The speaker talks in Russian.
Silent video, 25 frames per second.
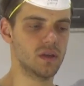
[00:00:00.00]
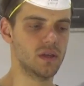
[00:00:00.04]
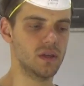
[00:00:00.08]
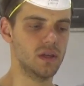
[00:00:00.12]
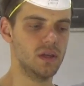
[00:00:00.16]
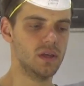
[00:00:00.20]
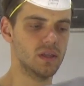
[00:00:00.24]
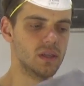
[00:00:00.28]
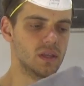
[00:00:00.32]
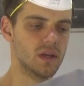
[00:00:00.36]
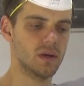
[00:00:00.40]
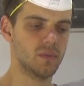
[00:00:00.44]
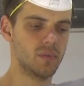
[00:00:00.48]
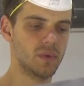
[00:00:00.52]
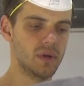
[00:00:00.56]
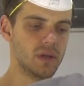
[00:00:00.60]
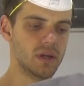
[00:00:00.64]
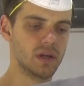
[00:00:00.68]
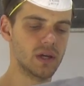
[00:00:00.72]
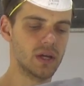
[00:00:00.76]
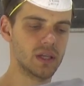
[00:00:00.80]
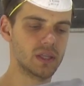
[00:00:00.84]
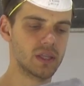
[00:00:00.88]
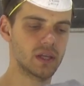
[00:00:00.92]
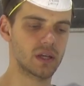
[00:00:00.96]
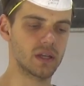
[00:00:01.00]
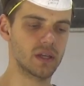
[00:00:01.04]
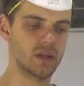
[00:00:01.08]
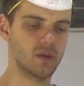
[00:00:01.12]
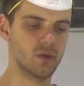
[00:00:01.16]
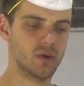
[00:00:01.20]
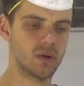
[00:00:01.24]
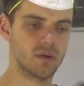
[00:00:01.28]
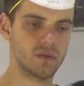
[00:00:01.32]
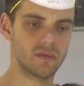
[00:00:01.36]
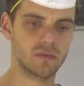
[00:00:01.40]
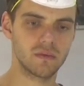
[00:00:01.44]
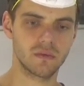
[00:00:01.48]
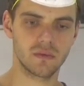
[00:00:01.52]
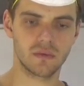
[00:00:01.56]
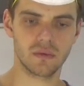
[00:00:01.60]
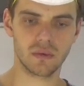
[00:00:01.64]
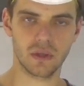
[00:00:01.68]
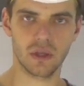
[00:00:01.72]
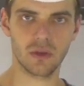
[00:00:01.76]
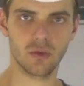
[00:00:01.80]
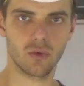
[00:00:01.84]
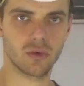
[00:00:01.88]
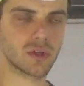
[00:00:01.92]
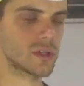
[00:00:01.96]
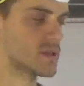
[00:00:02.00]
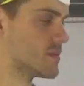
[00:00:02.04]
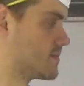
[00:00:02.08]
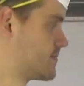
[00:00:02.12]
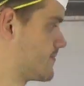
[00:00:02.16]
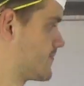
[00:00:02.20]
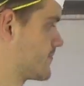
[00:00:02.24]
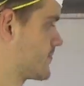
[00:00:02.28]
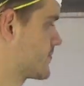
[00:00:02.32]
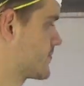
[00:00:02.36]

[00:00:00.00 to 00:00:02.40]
И на аппликатор ее наносим.